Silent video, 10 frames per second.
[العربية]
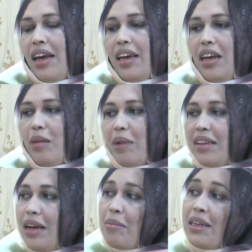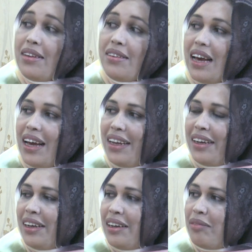هي المراه دائما تسعى
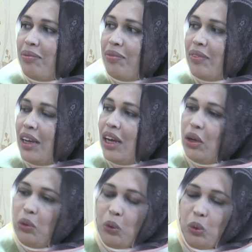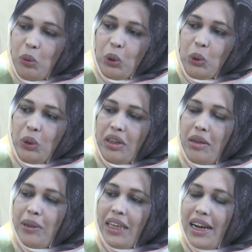لانها تعود موجوده
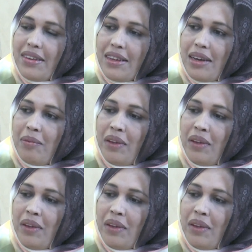تثبت راسها